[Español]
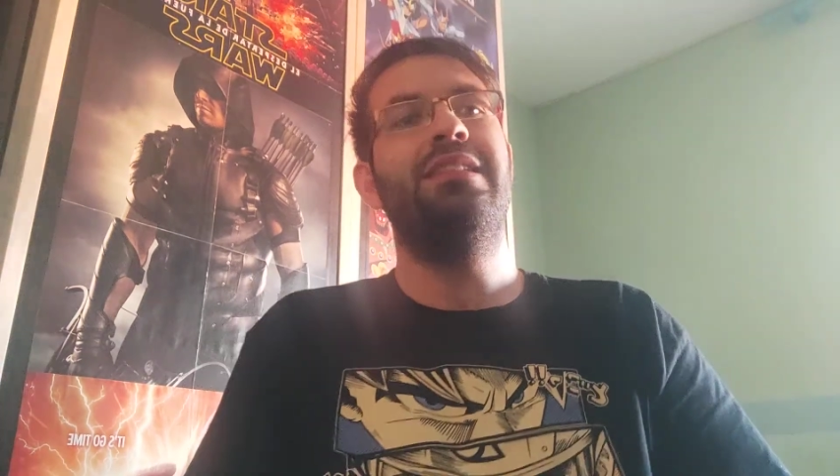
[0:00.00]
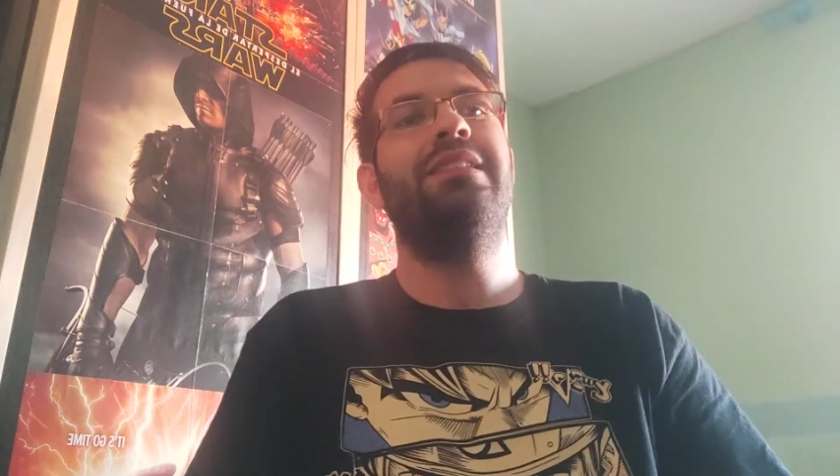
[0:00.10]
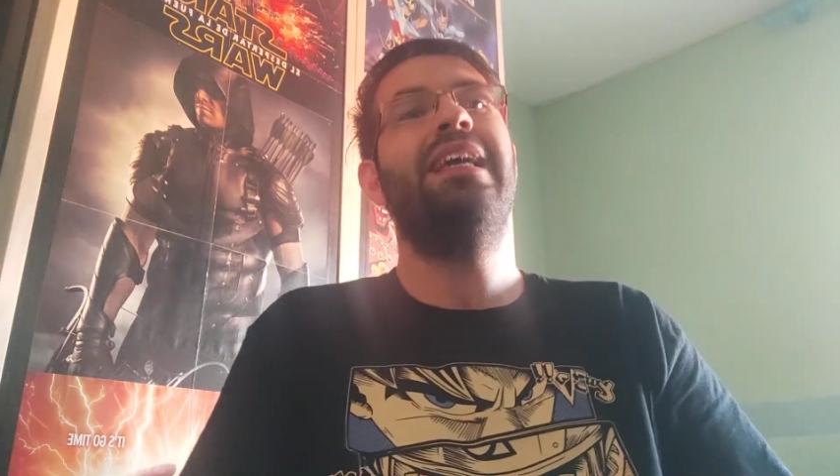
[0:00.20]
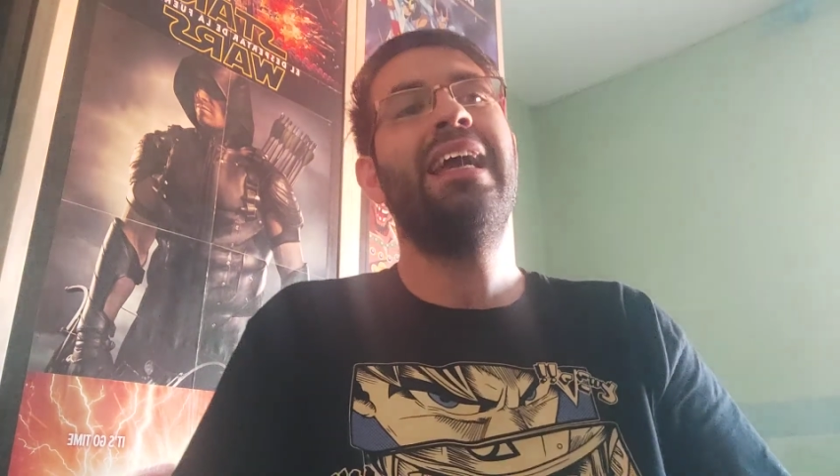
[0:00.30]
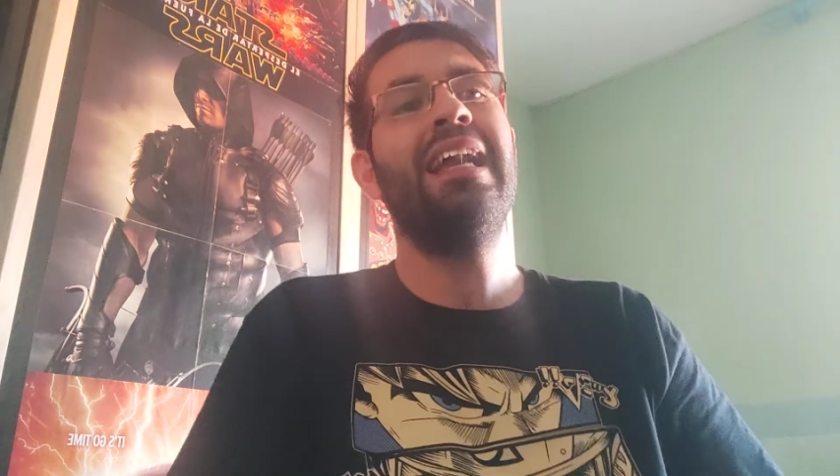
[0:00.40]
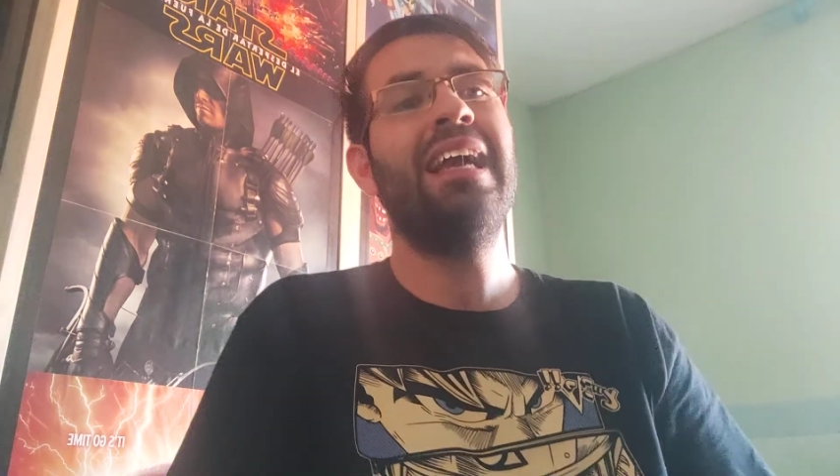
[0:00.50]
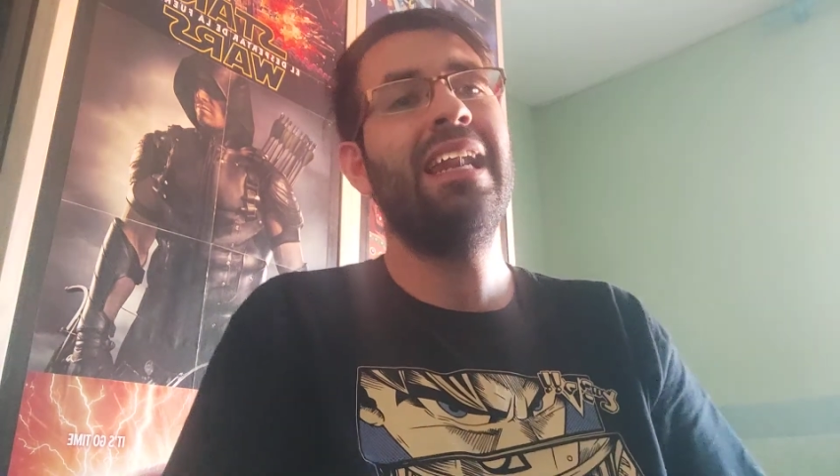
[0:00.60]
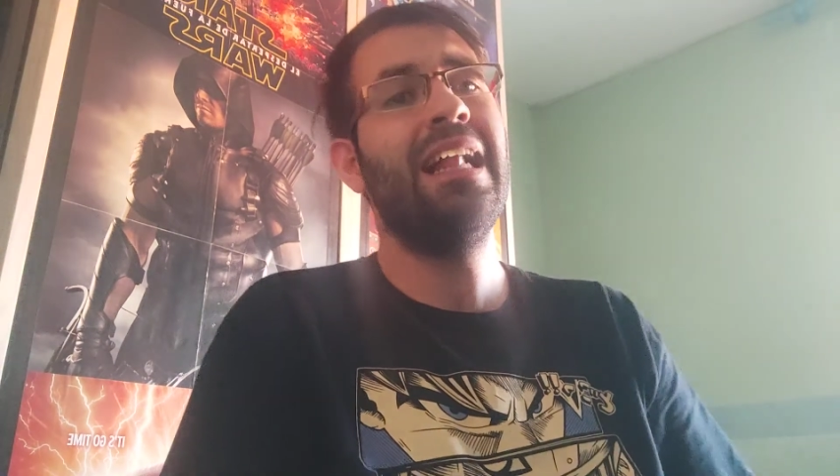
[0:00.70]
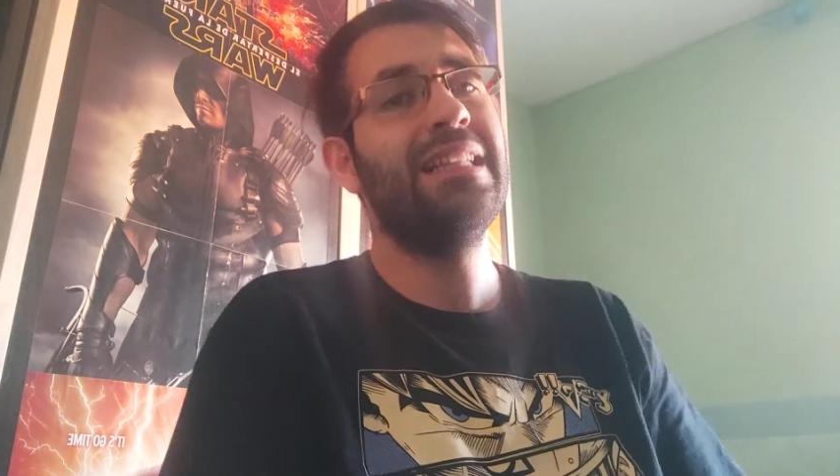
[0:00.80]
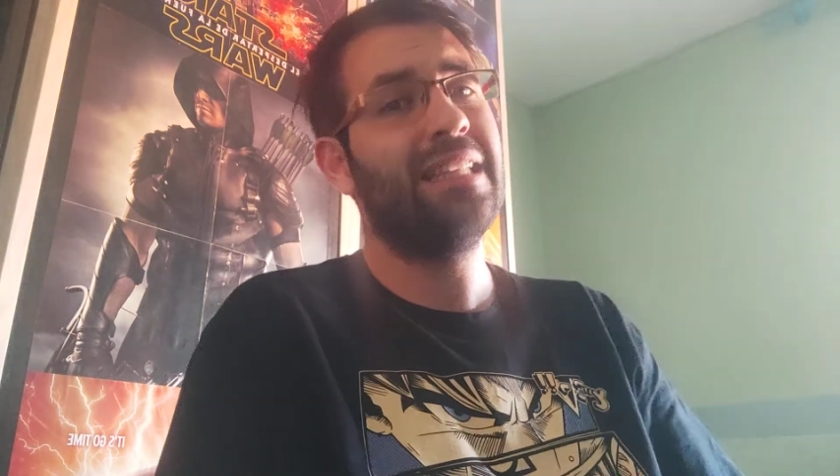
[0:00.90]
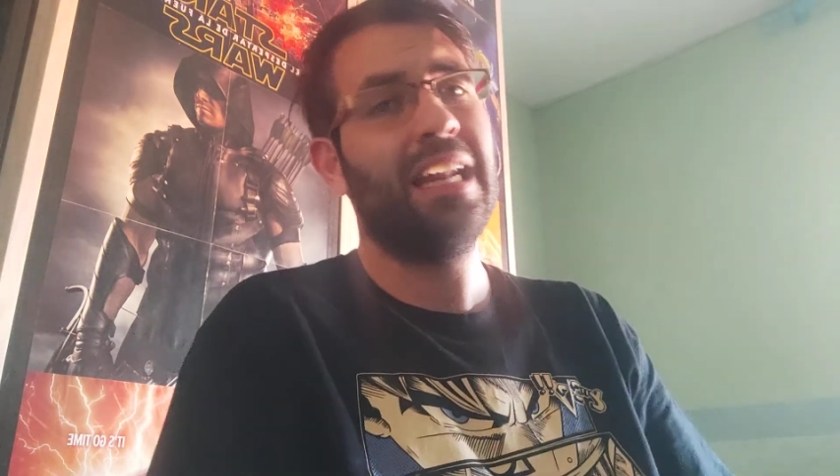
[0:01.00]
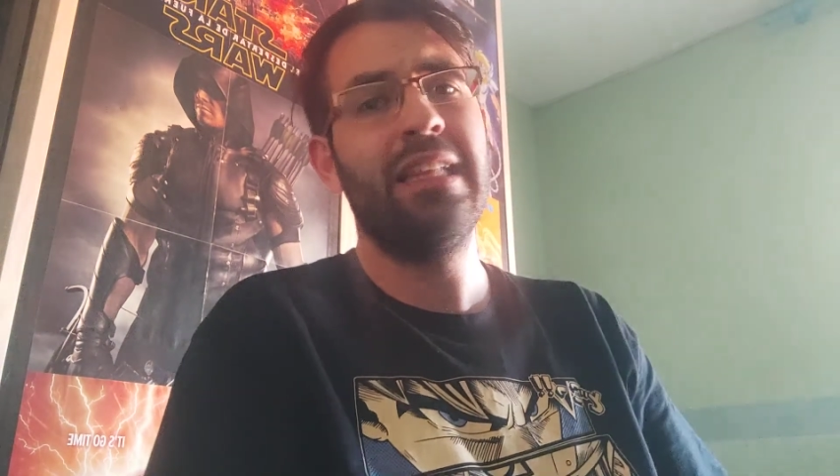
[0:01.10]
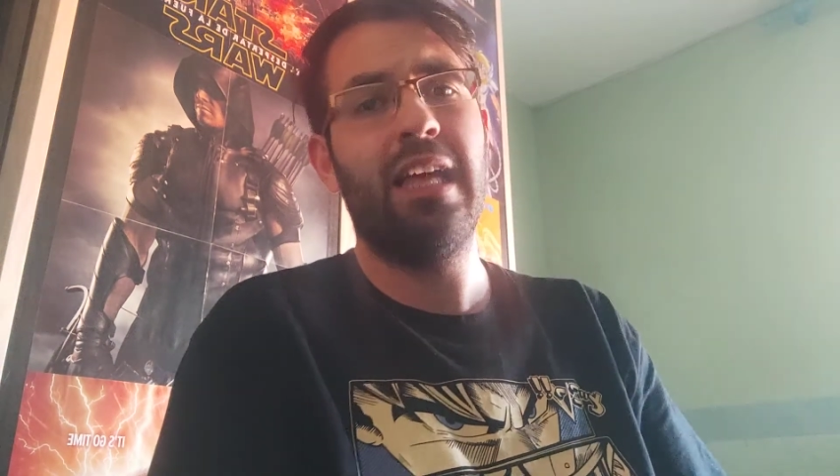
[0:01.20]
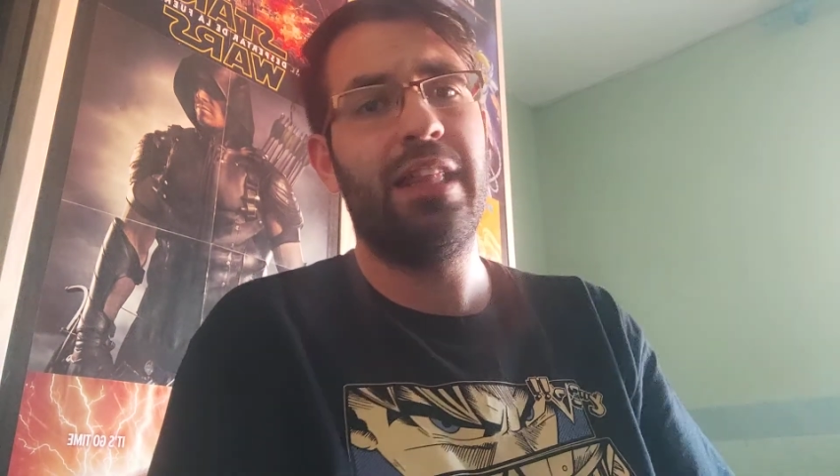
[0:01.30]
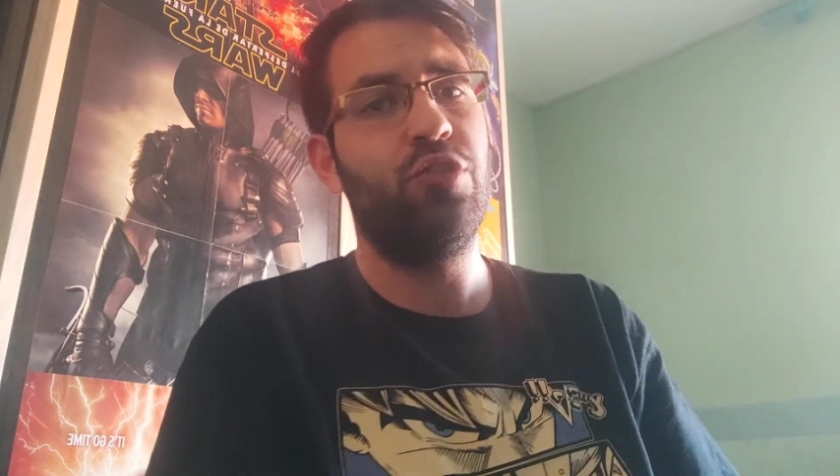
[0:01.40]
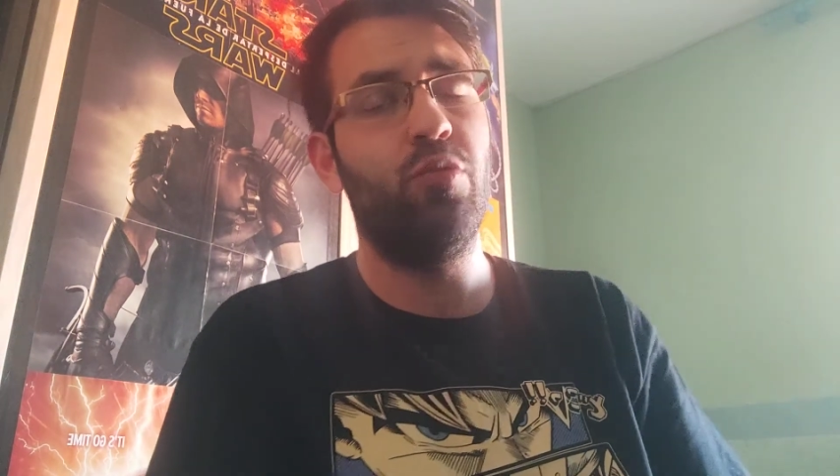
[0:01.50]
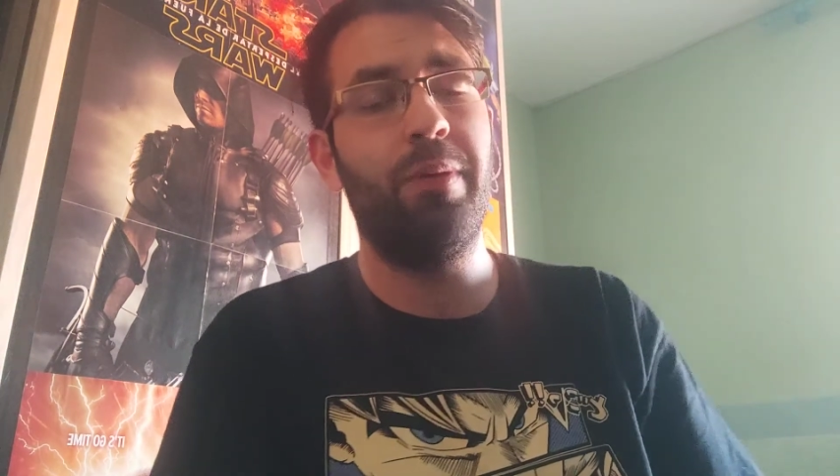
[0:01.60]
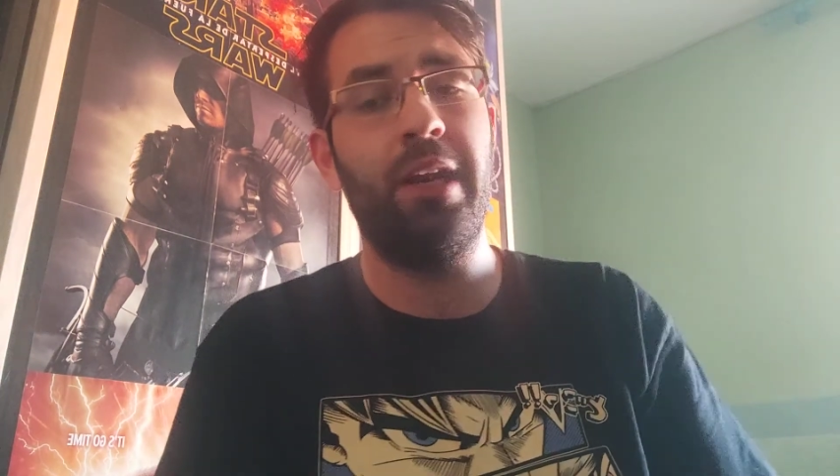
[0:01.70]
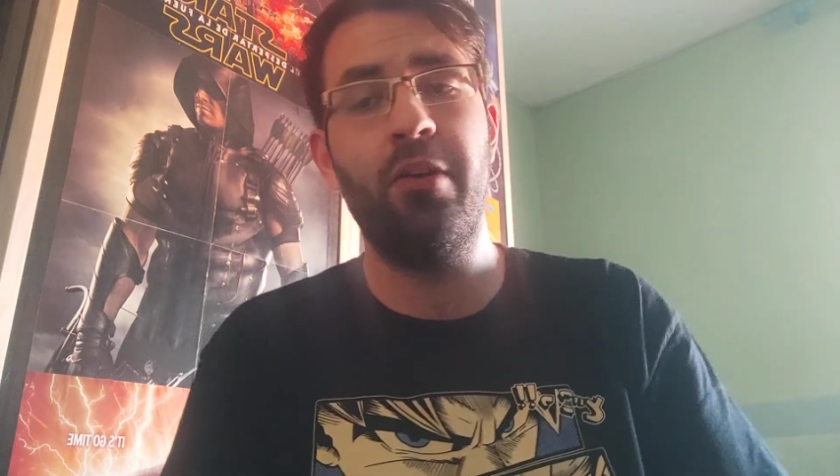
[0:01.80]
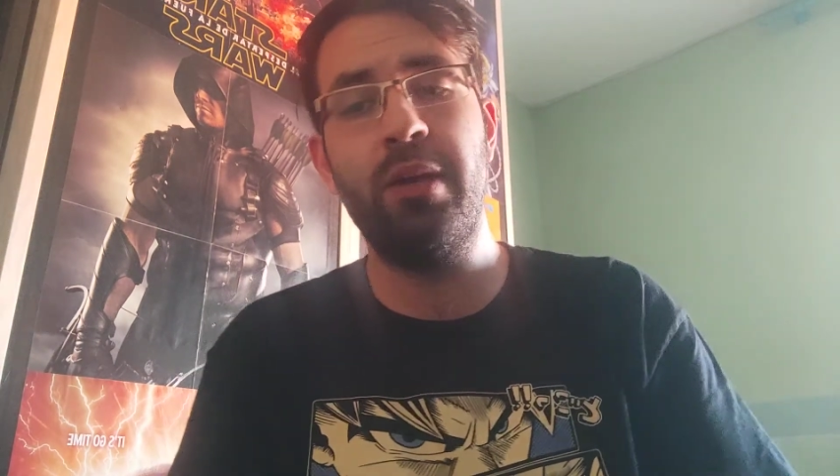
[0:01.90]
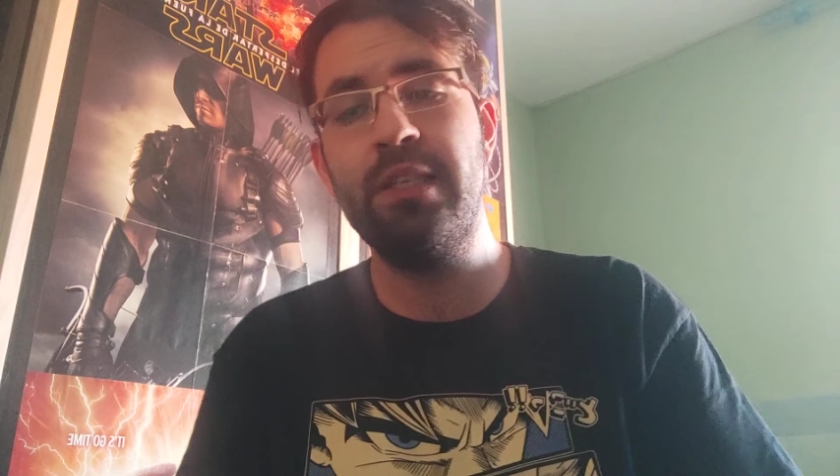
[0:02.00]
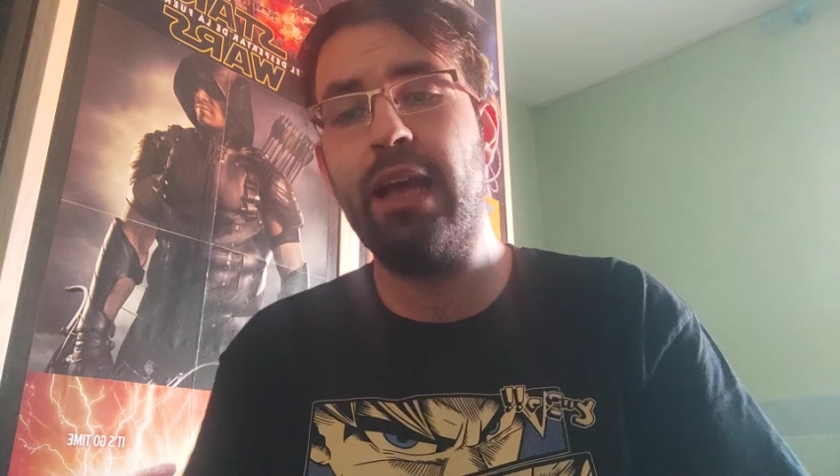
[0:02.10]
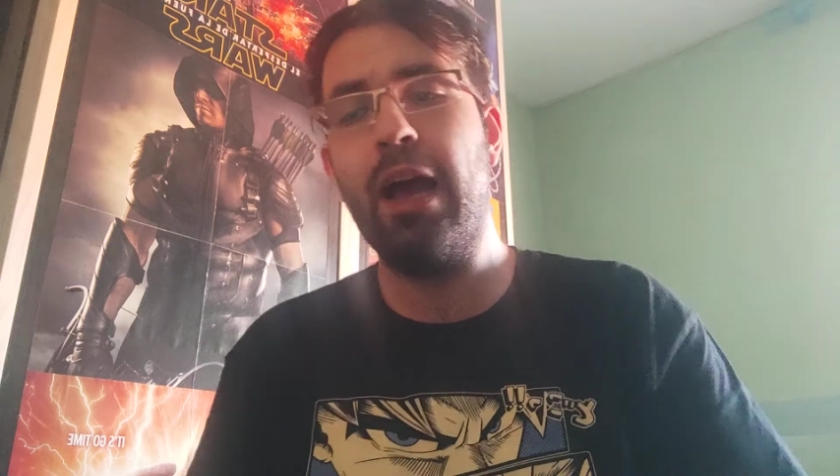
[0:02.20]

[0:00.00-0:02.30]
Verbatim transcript: ya que el canal trata de superhéroes,